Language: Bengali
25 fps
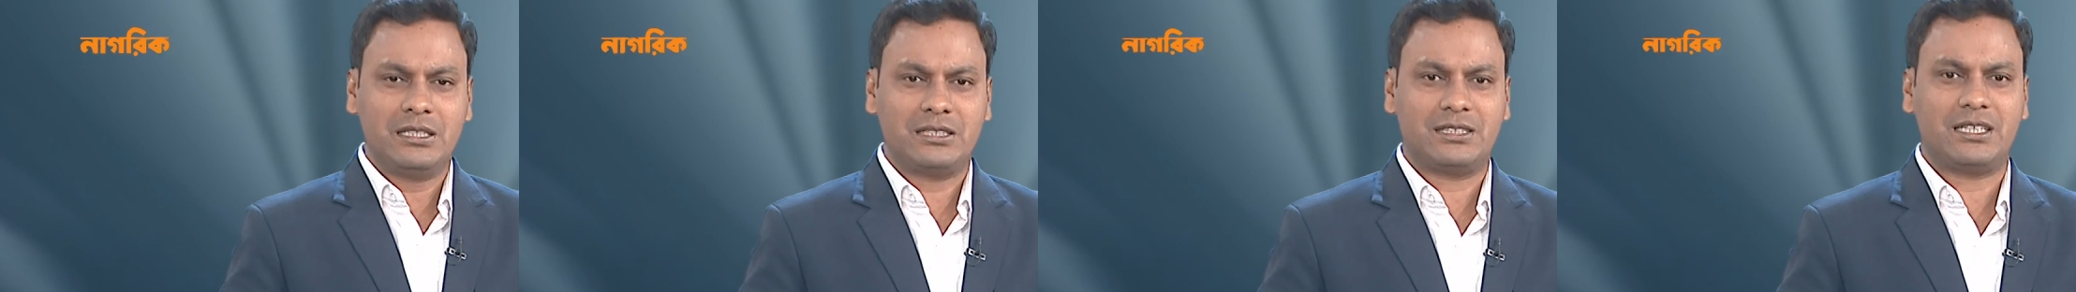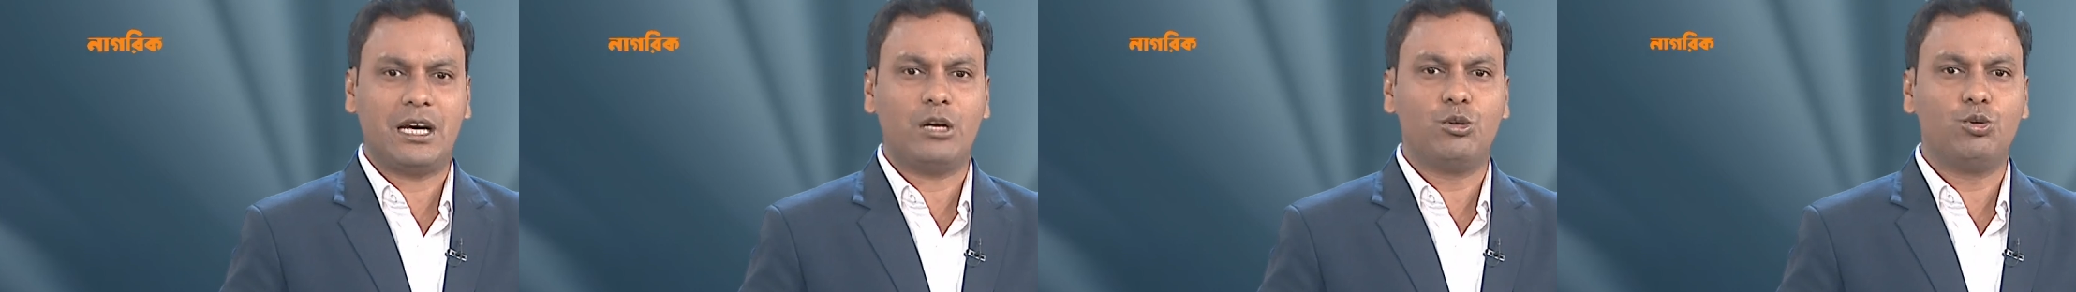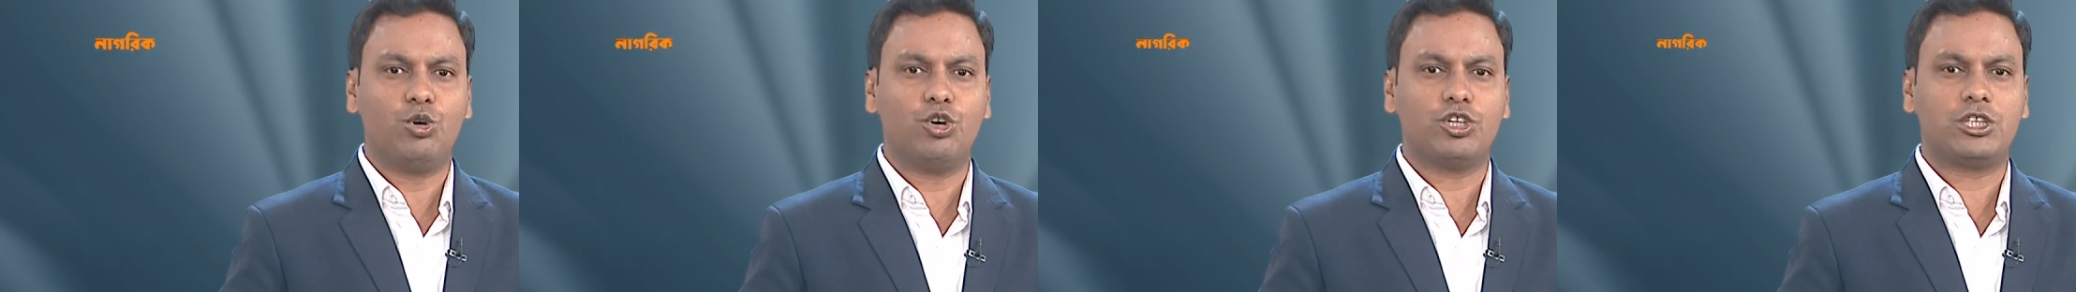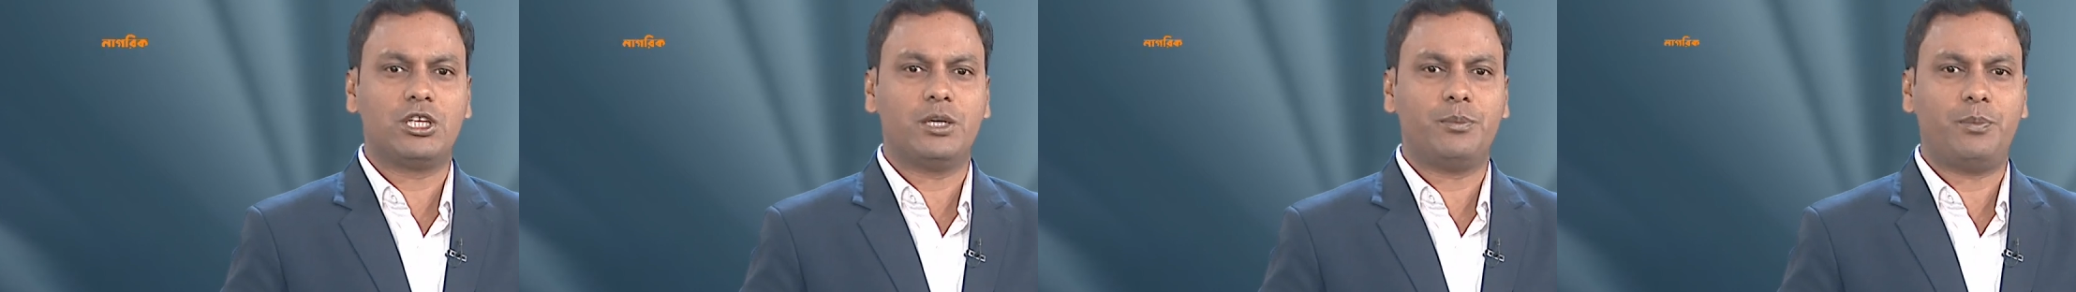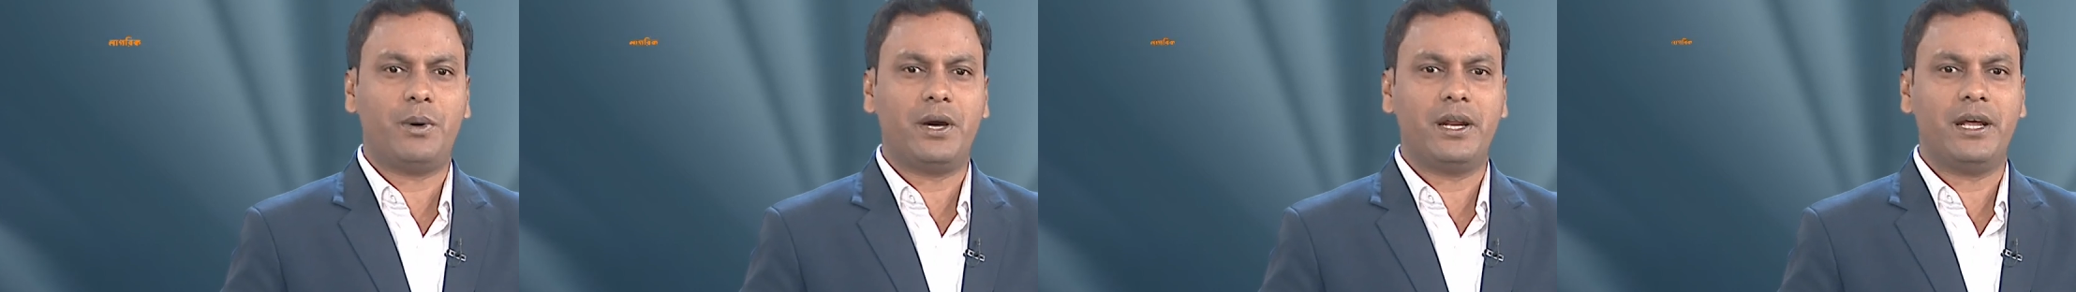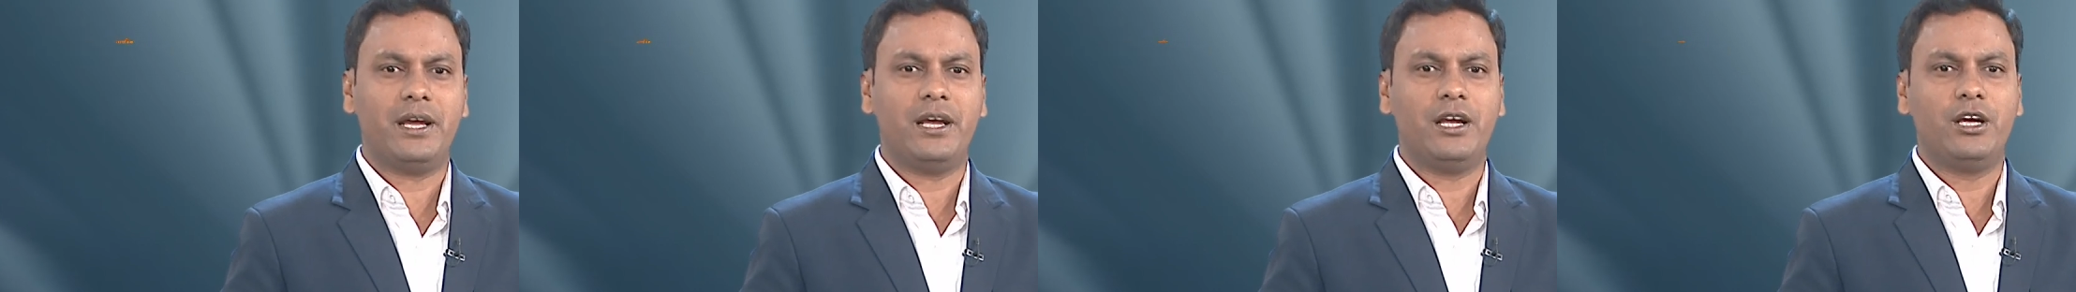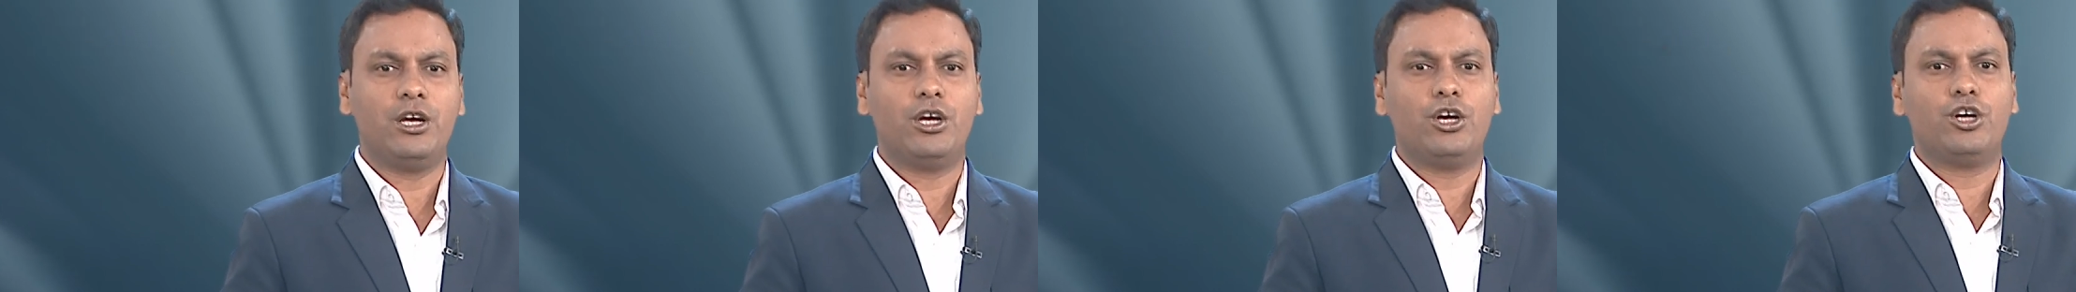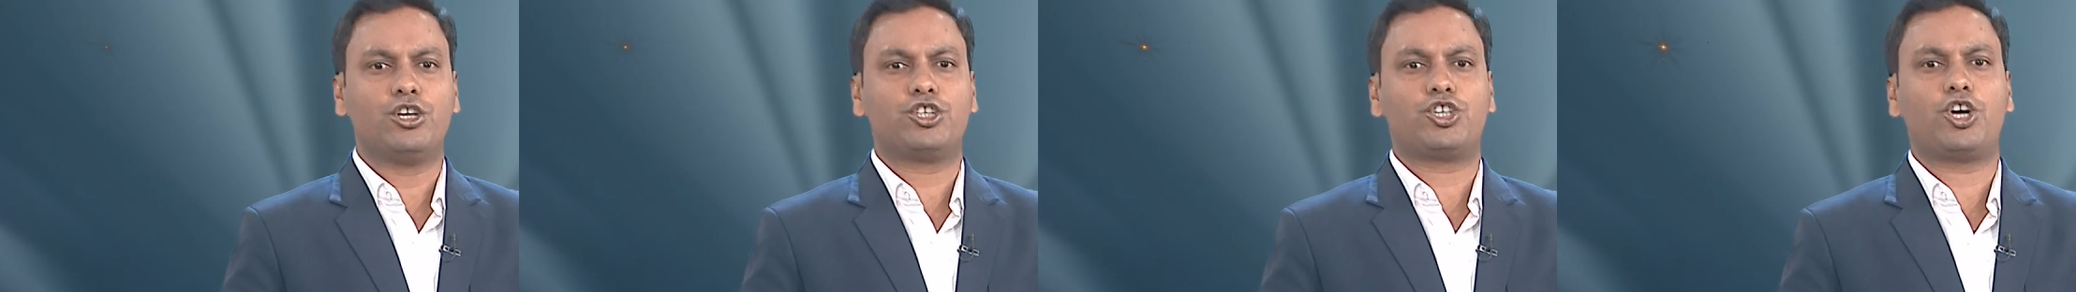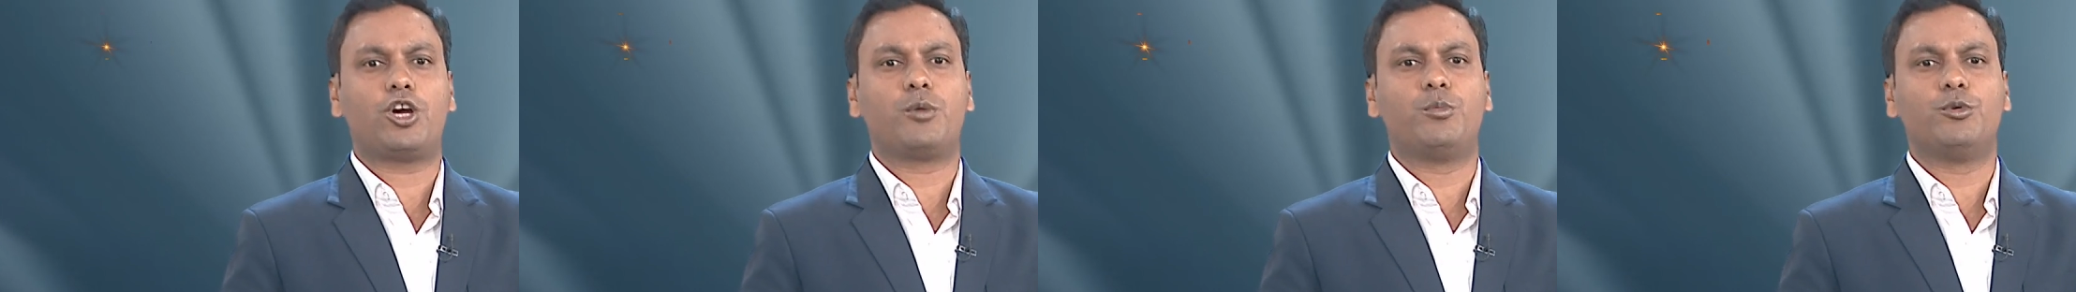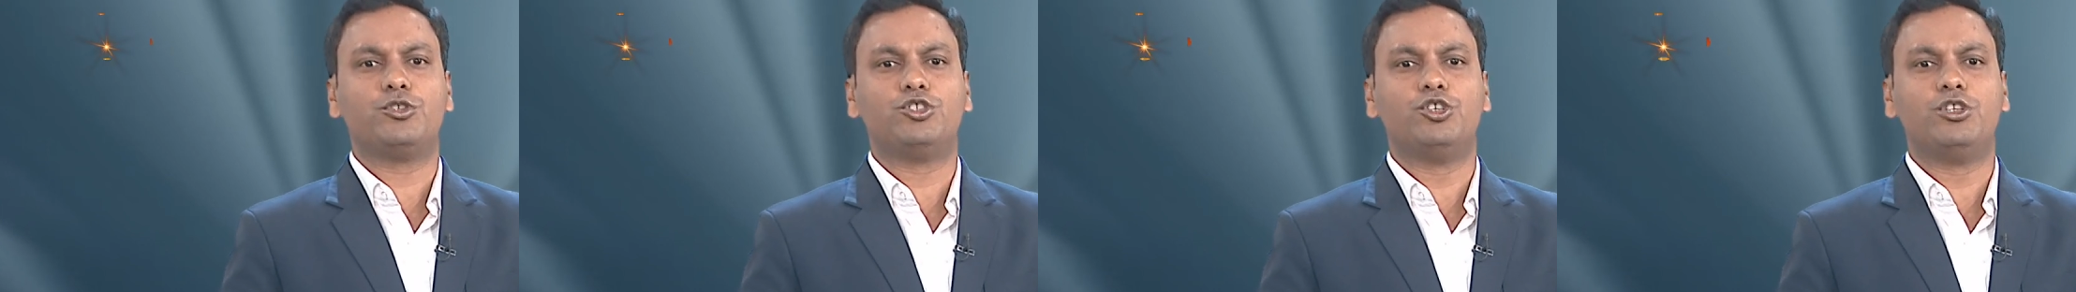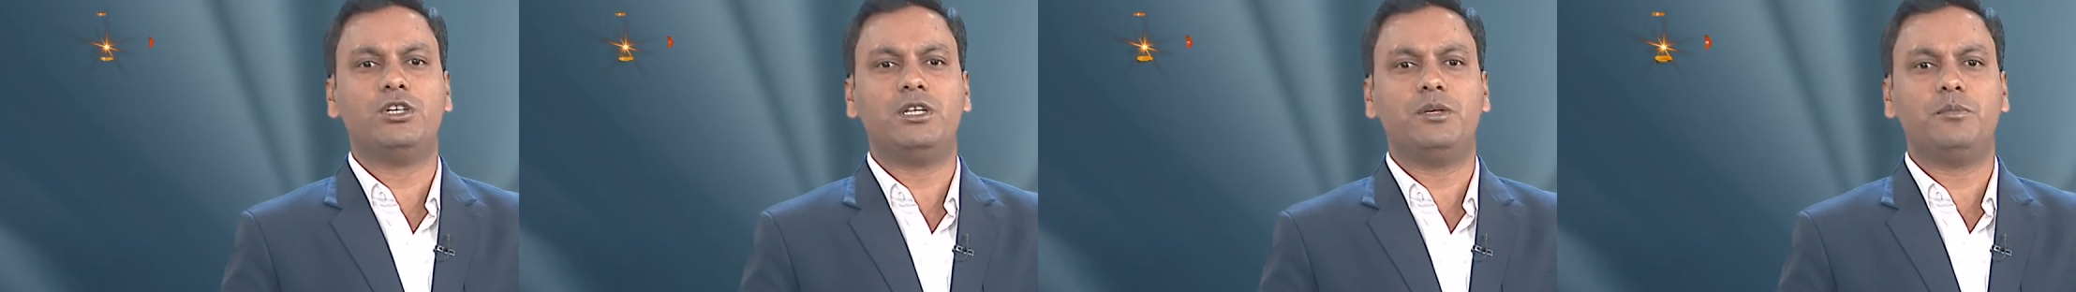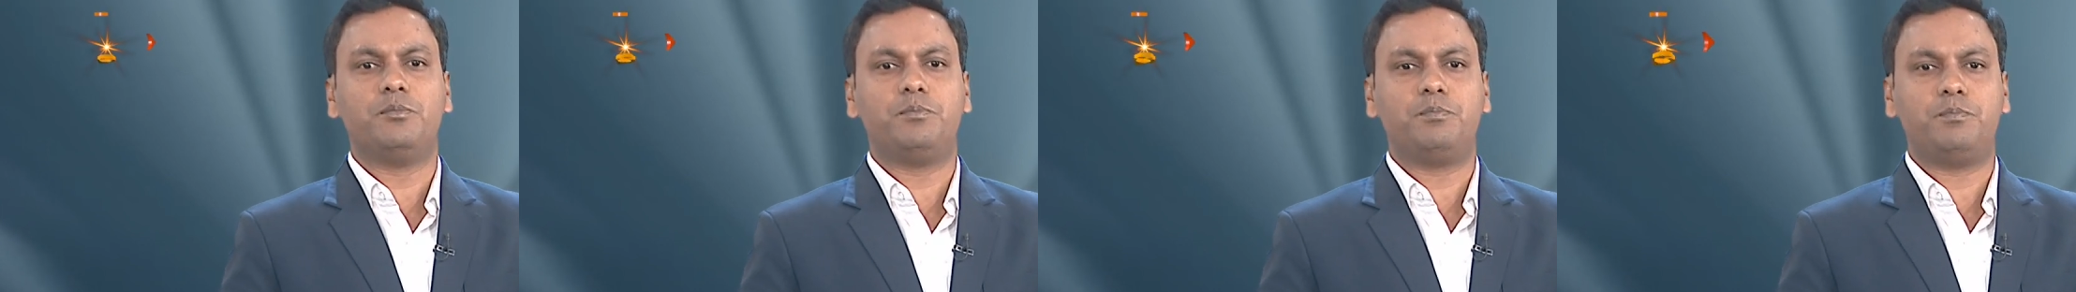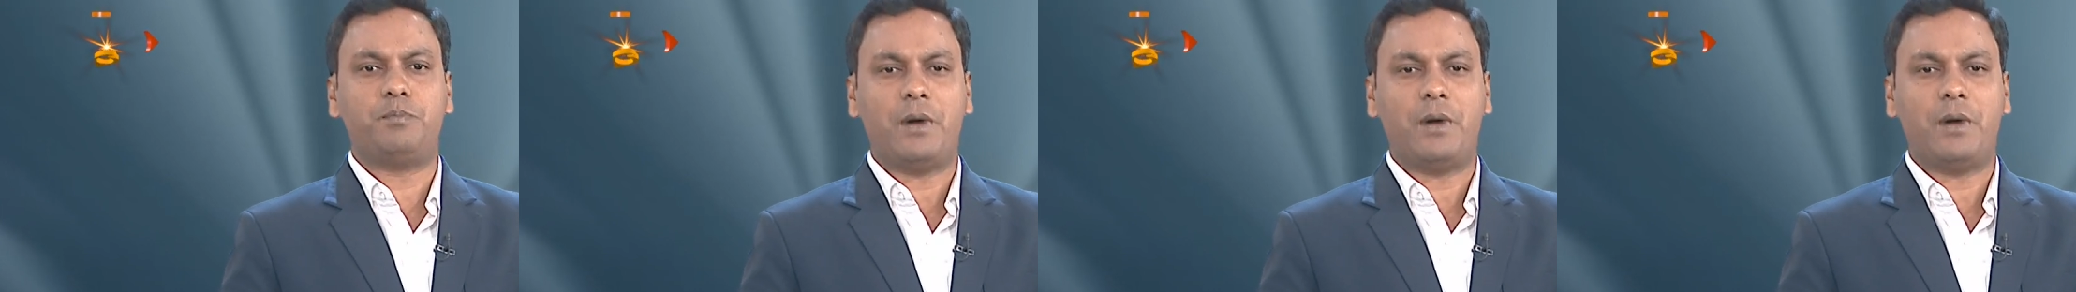চালু হতে পারে সর্বজনীন